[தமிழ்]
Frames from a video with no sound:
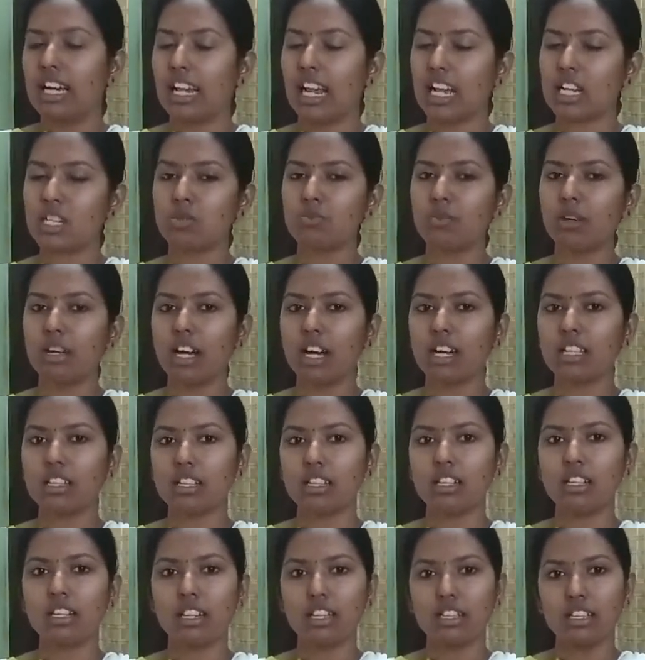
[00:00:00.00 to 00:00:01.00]

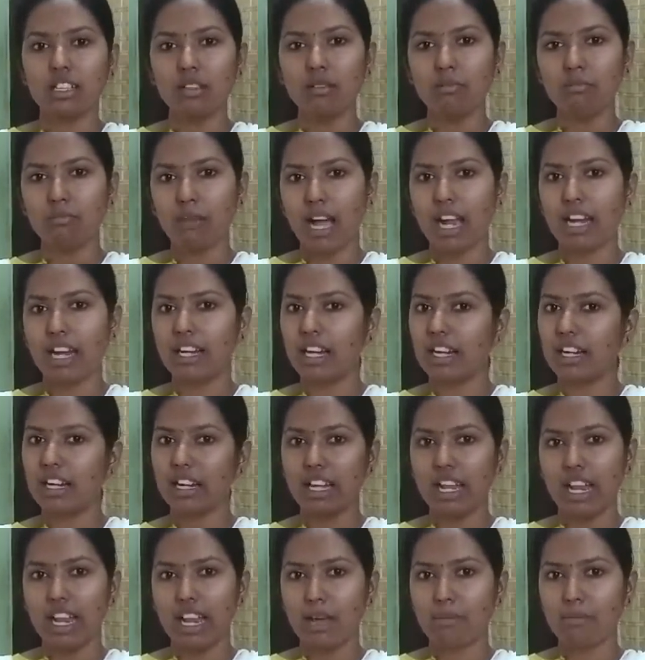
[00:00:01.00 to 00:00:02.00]
லக்ஷ்மிகாந்தன்றது
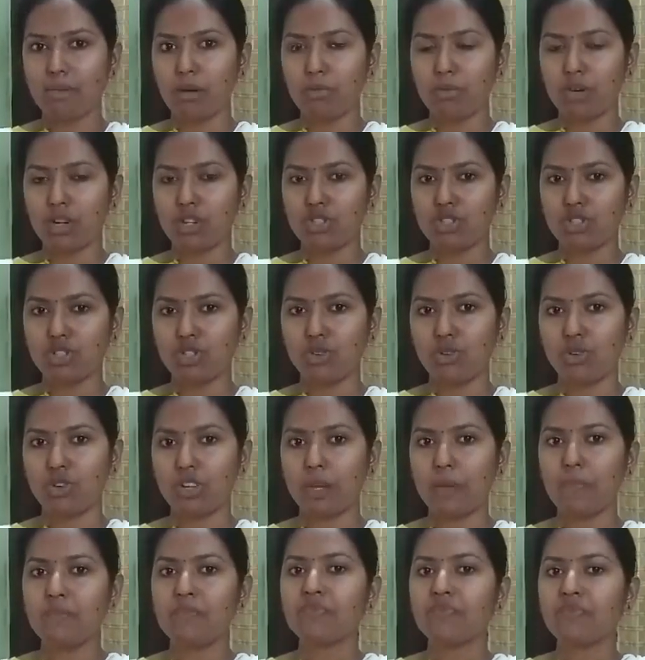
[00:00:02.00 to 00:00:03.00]
மேண்டேட்ரி எல்லாமே
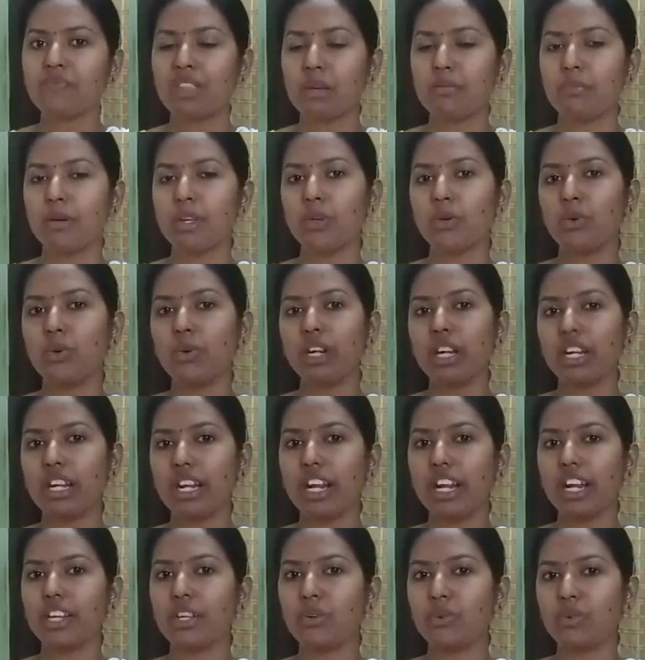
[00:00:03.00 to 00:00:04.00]
படிச்சுக்கோங்க இப்போ
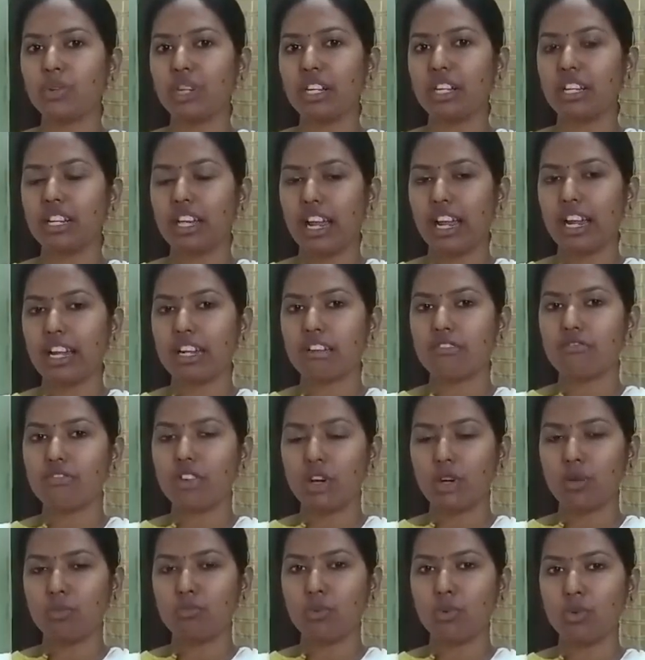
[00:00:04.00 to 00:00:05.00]
யூனிட் எயிட் யூனிட் நைன்
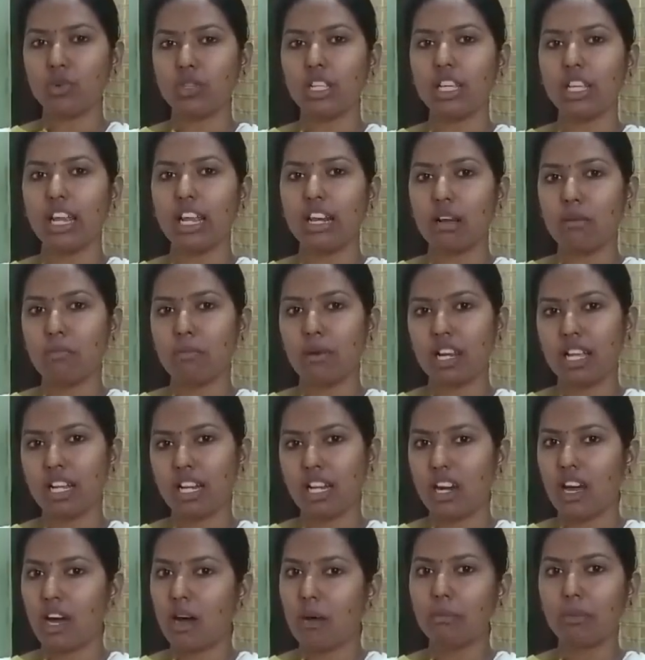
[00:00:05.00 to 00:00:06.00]
வரும்போது என்ன
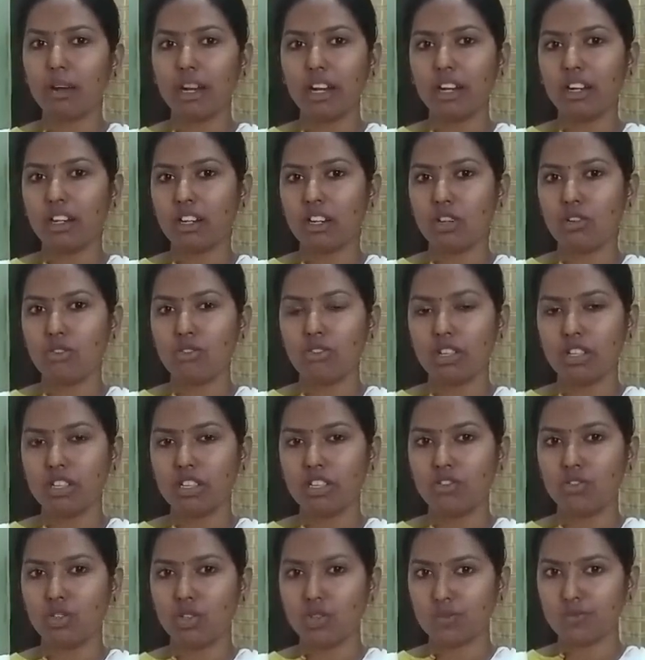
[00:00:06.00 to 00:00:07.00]
படிக்கலாம் அப்படின்ற ஒரு
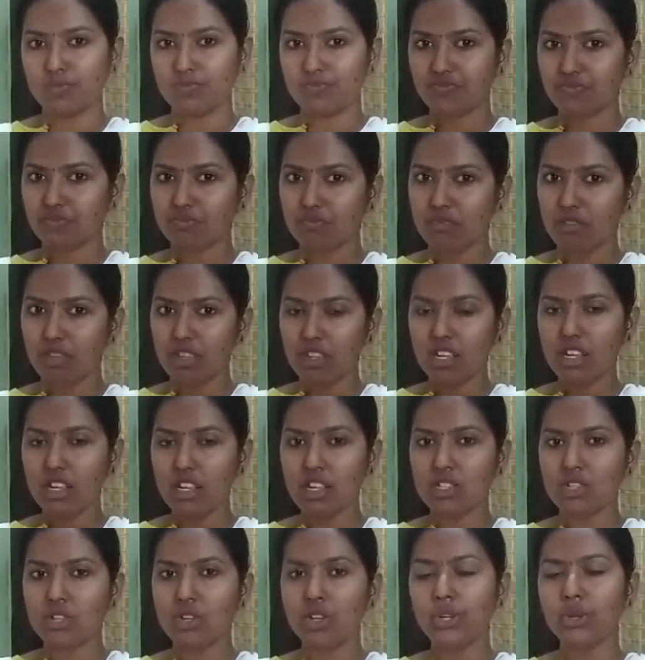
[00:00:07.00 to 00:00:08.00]
இது வரும்
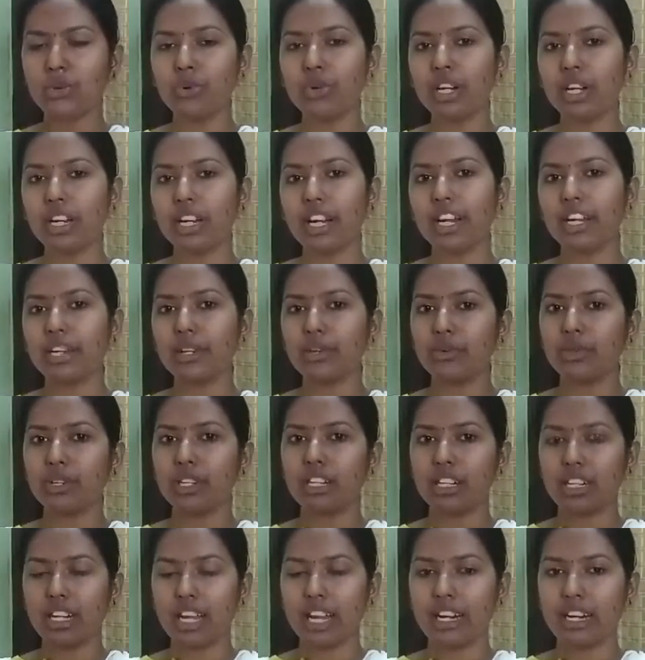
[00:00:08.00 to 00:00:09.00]
ஸோ யூனிட் எயிட்
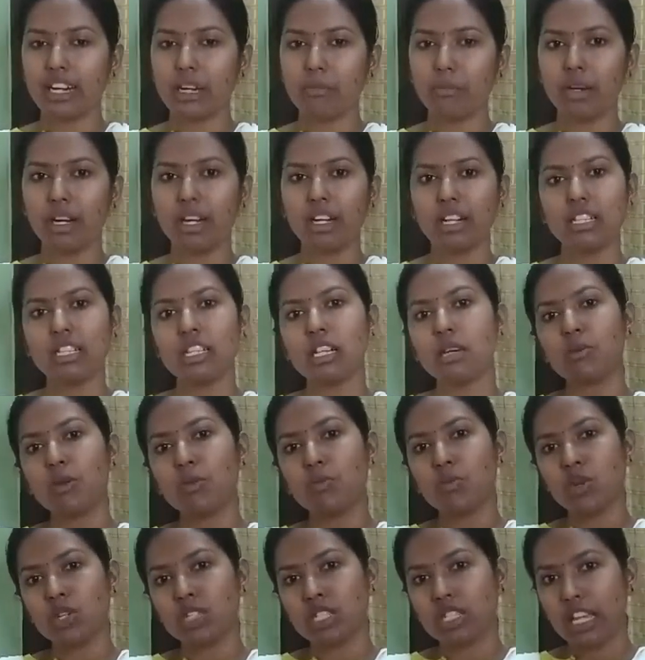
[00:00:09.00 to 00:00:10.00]
யூனிட் நைன் அப்படின்றது
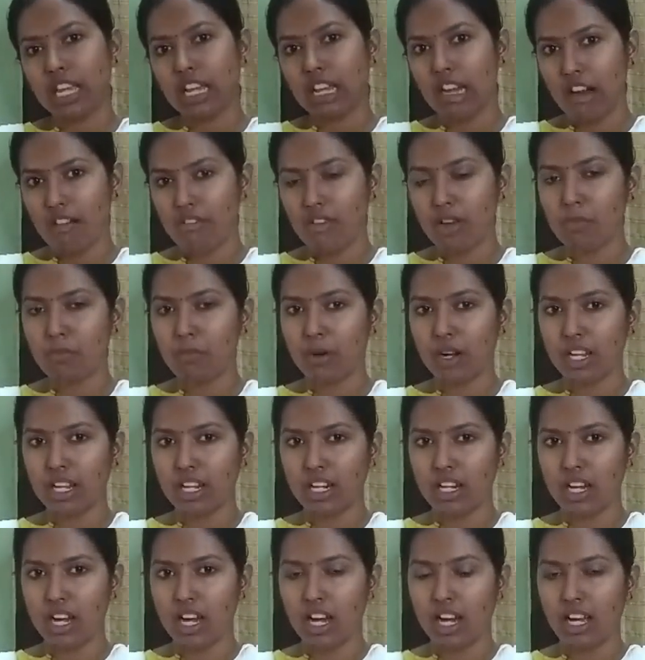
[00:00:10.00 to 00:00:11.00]
நம்ம புக்ஸ்லேயே கவர்
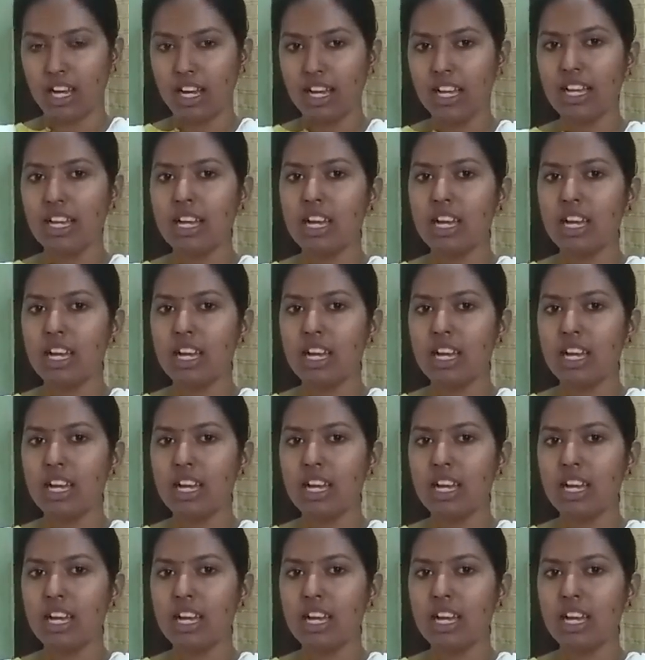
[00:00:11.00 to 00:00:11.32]
பண்ணியிருக்காங்க